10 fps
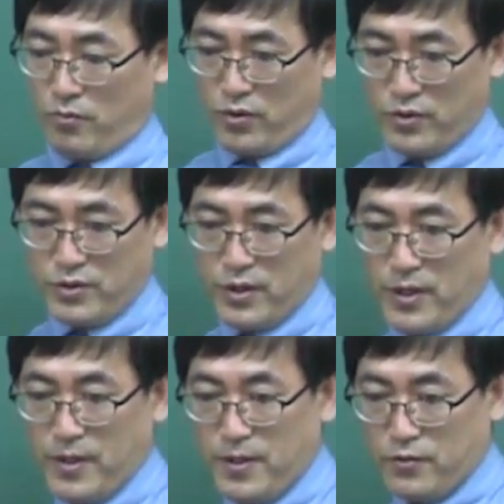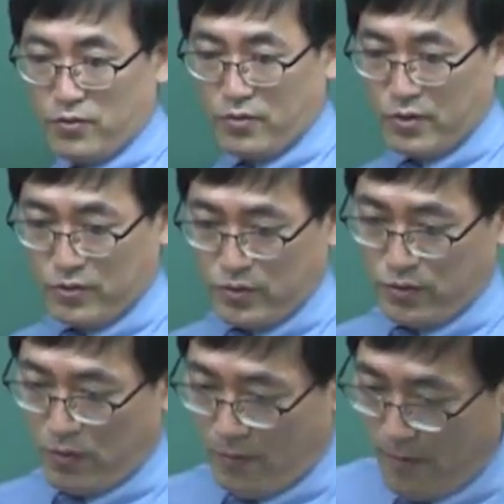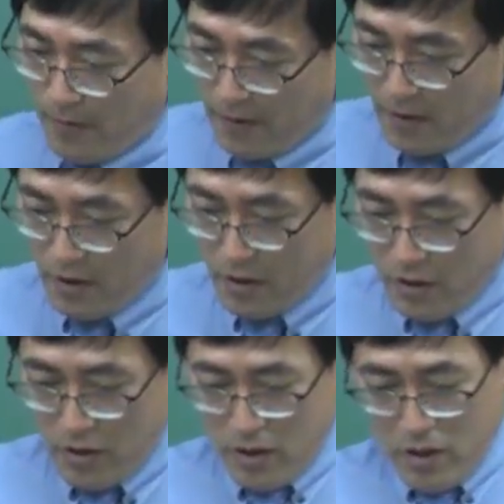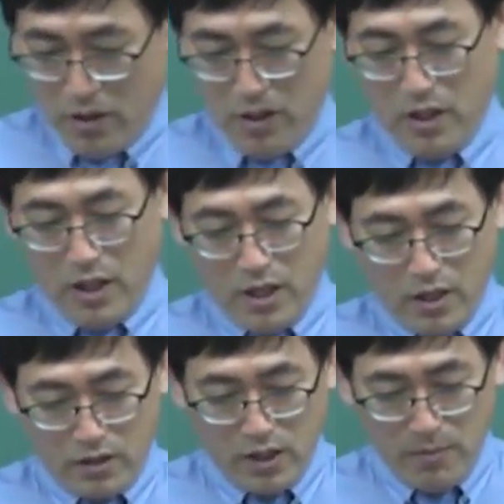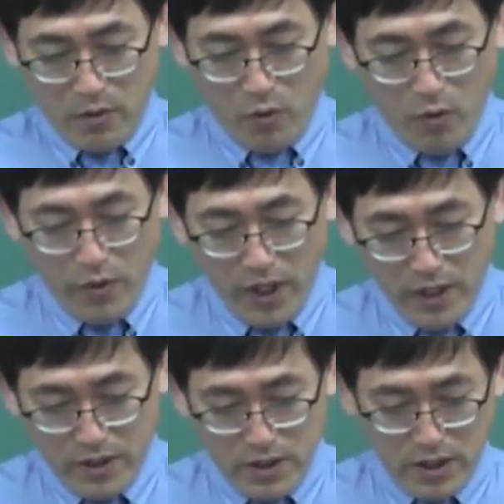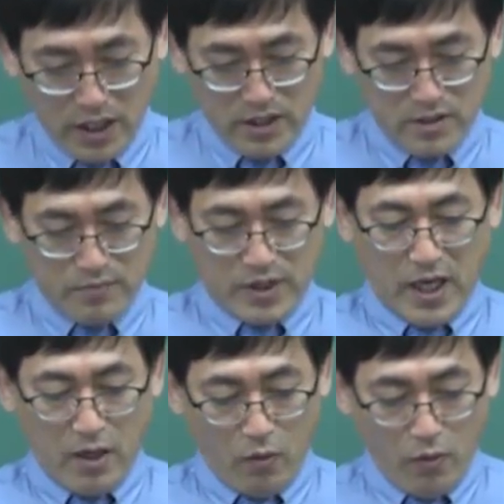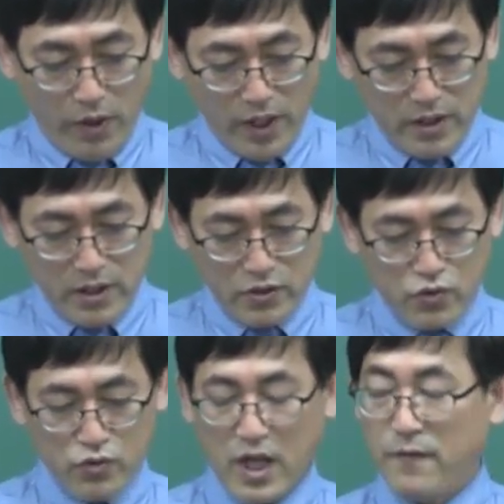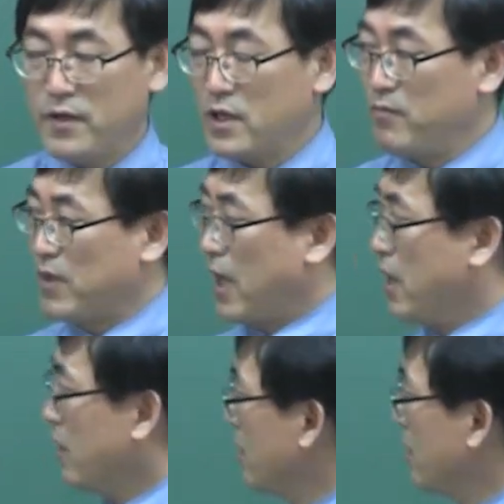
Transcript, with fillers: 플러스 1 줄거주시고. 예, 그 다음에 OH가 있습니다. OH는 수산기입니다.